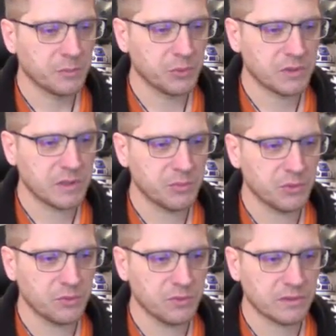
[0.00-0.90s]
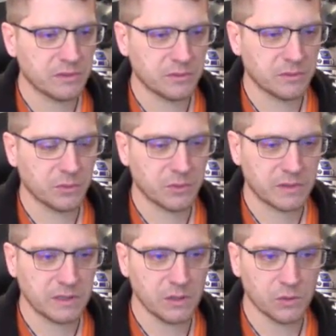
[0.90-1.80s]
Petit bonus euh,
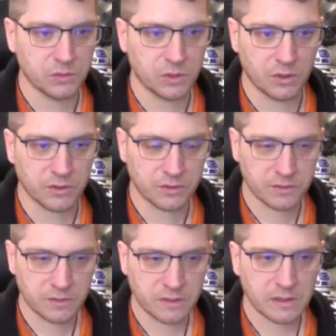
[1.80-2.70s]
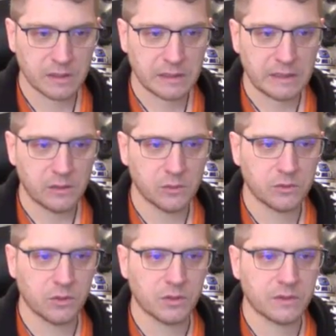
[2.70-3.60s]
aussi, le torse. Le
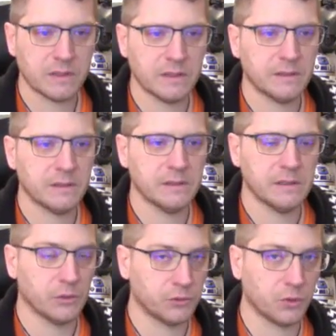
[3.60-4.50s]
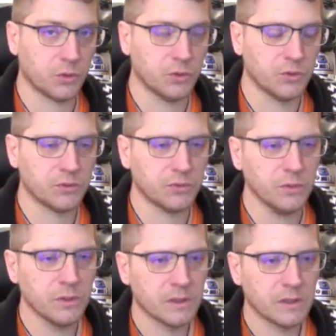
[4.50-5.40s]
torse, et euh, il y a un surco dessus.